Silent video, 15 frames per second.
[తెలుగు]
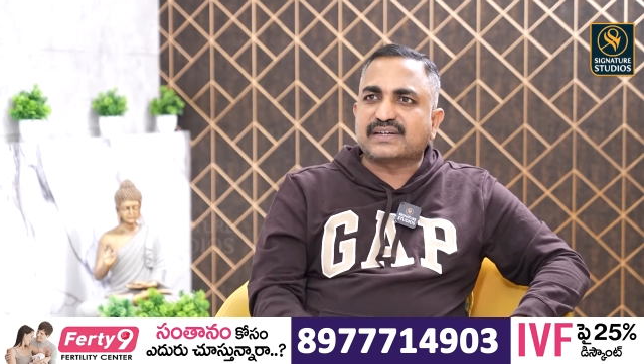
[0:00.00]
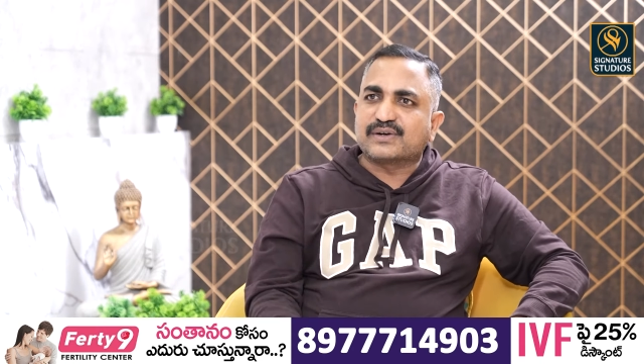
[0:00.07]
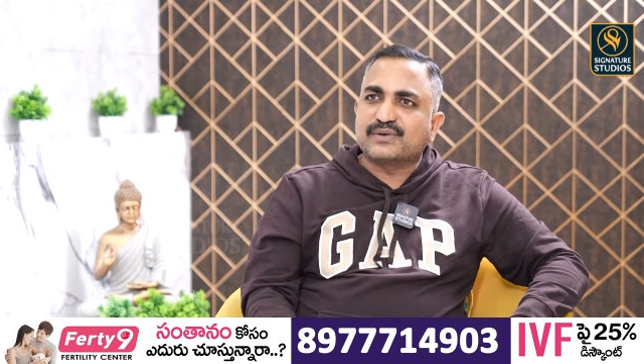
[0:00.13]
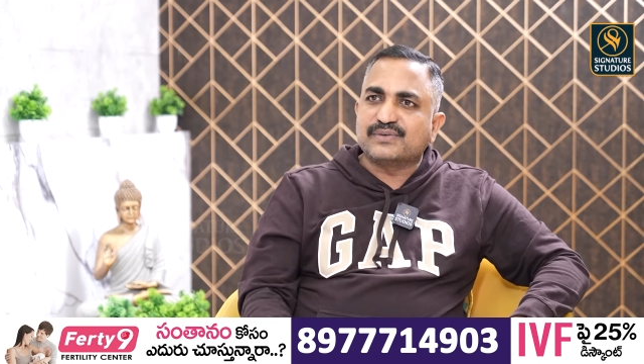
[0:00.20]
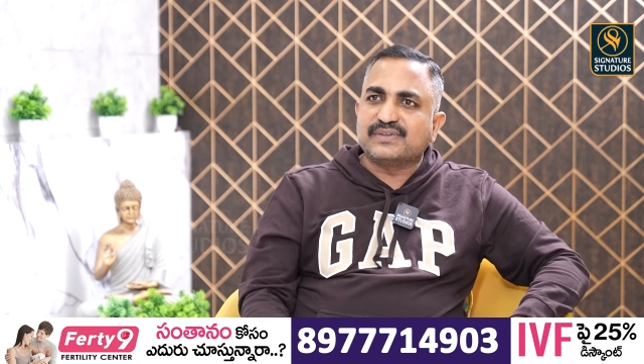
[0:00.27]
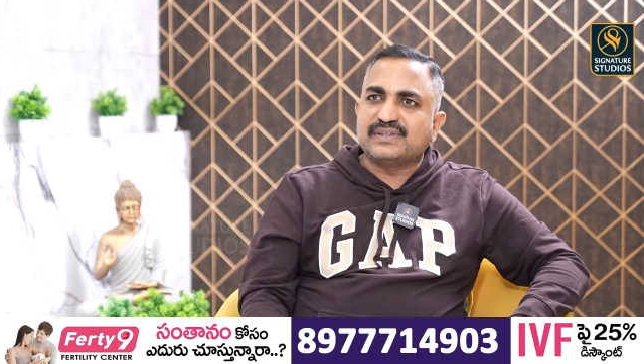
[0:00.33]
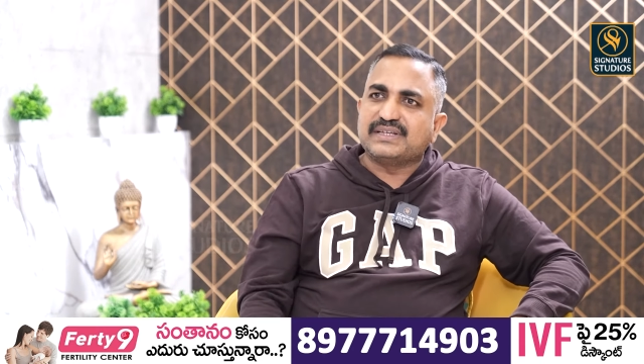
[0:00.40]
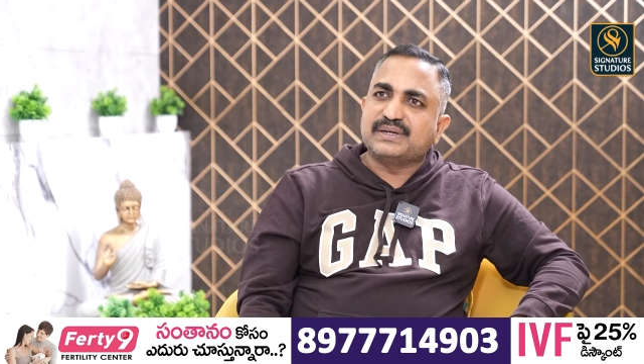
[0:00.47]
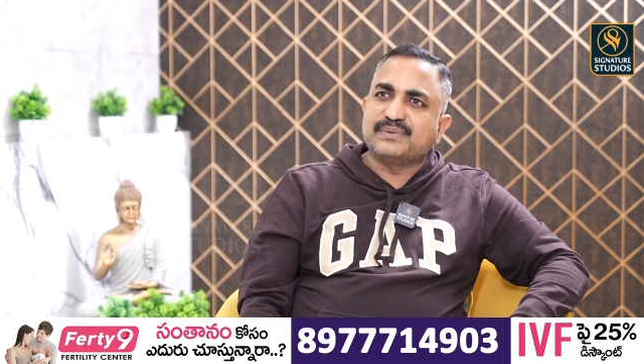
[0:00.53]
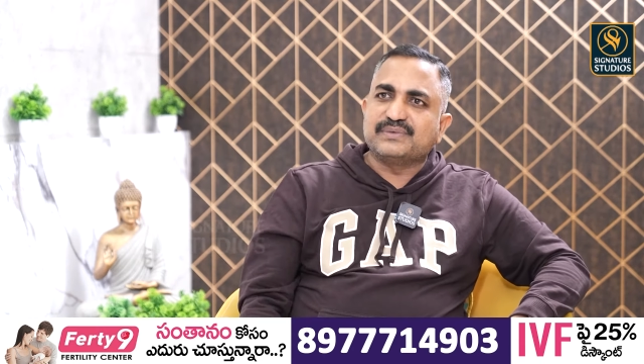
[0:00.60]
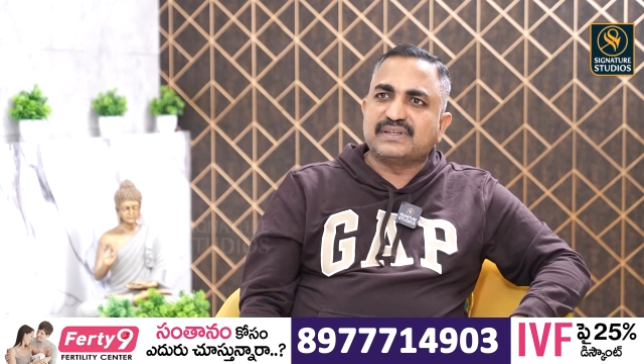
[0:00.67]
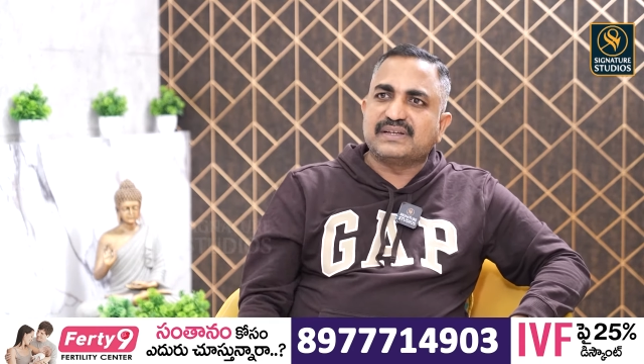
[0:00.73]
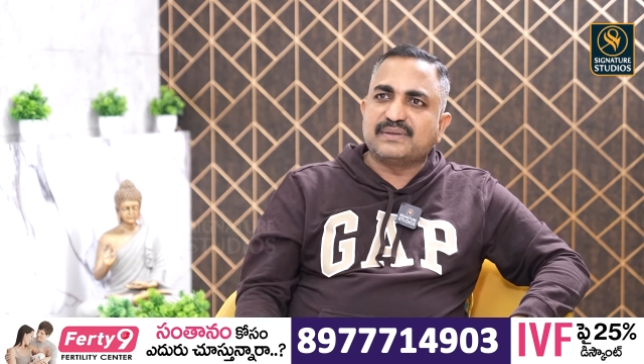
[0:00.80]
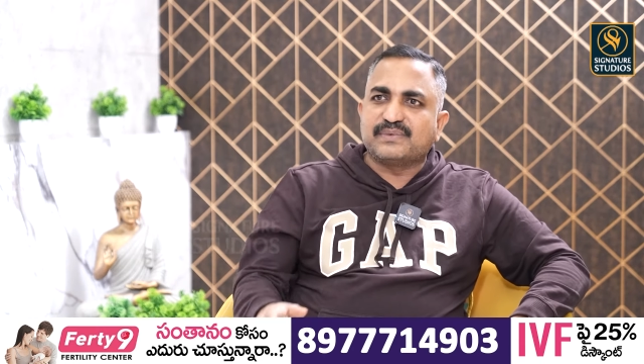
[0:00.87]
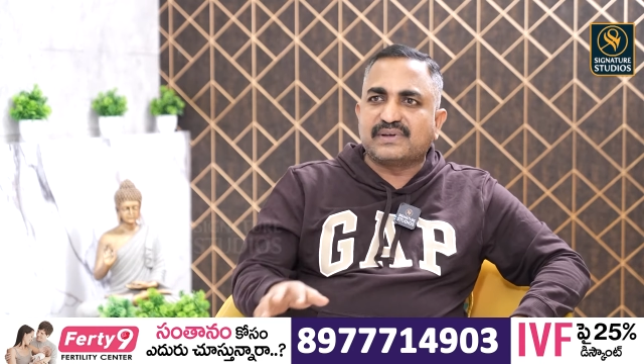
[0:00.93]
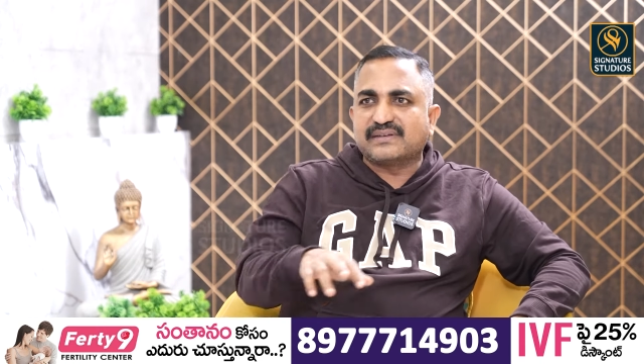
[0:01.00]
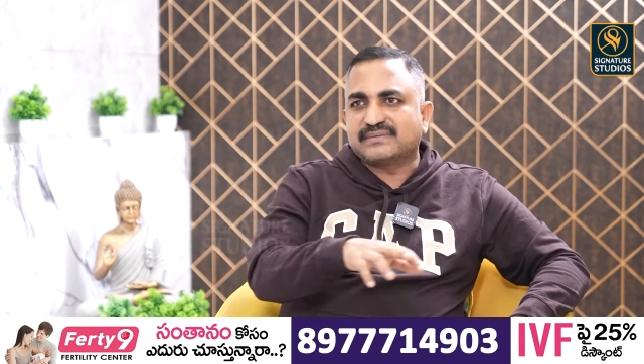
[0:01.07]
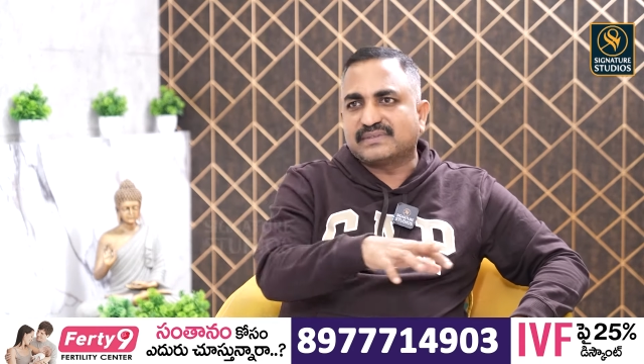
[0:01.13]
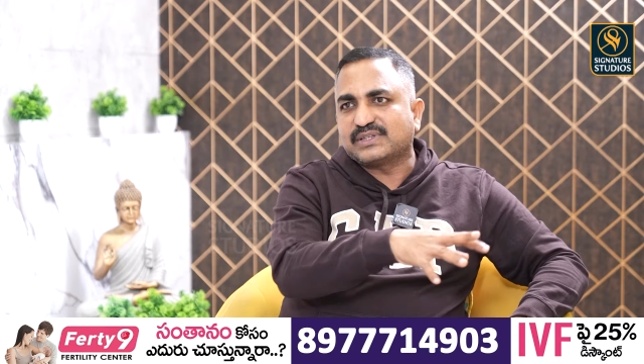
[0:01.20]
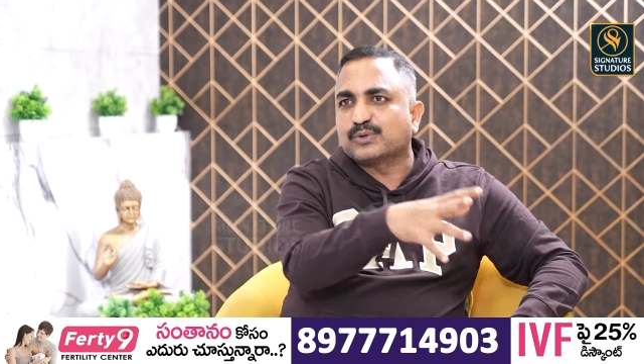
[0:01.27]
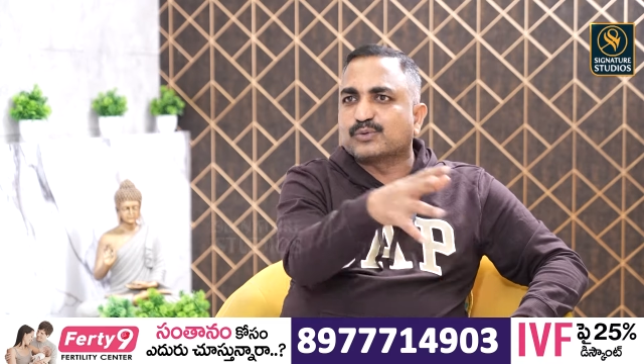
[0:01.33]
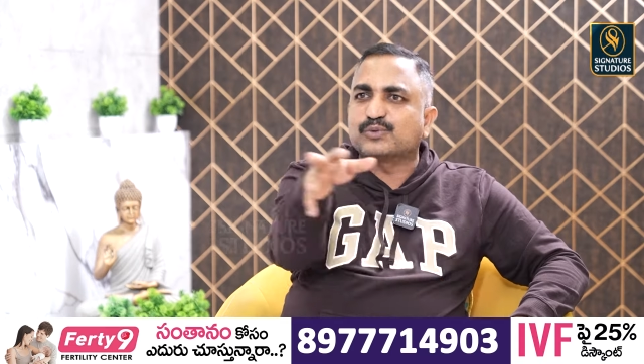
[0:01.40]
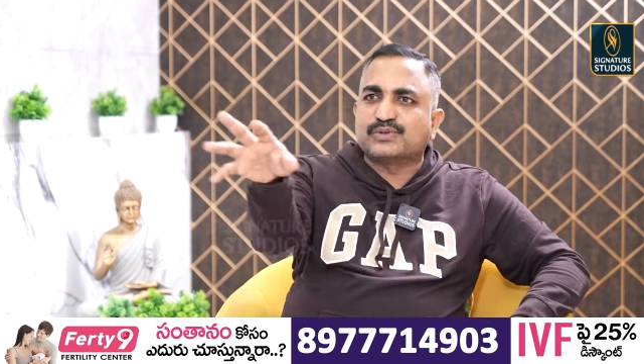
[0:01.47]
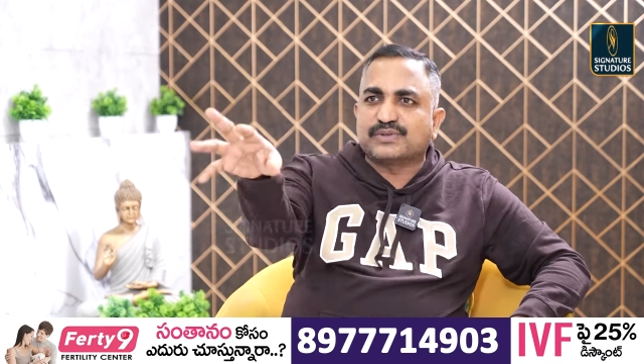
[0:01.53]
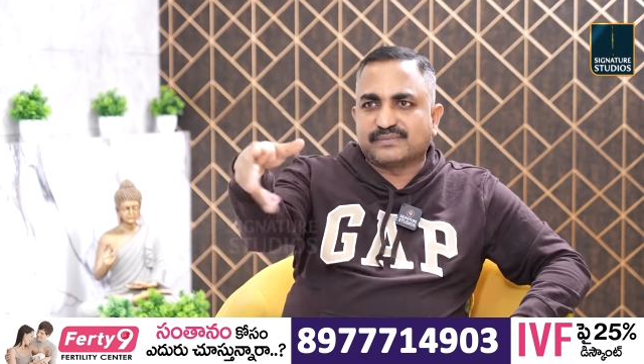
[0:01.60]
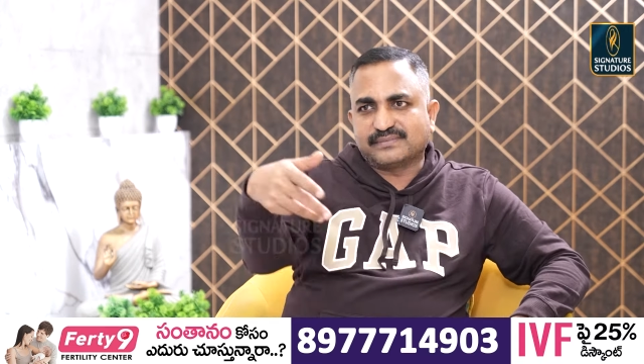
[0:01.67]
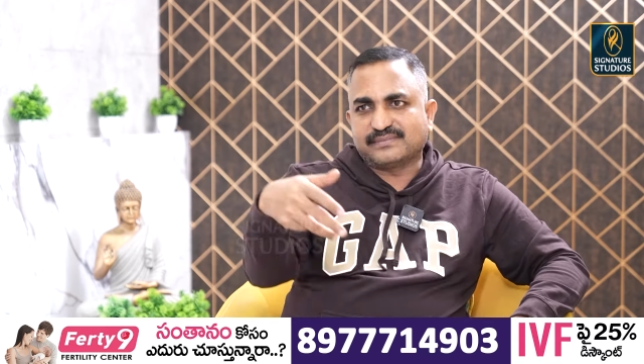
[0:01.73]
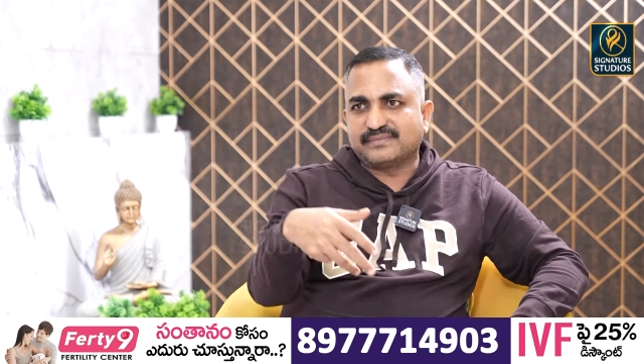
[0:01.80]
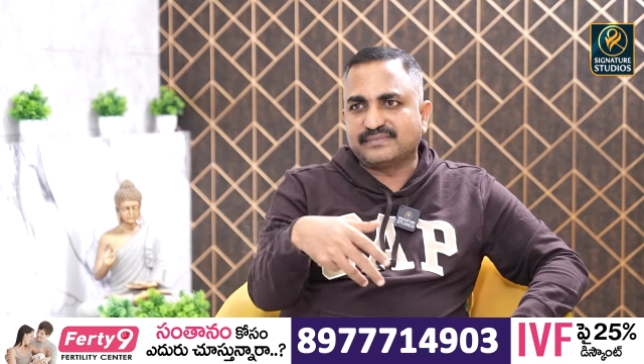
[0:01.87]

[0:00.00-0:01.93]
ఎక్కడుంది ఏముంది అనేది మనం తిరుగుతుంటాం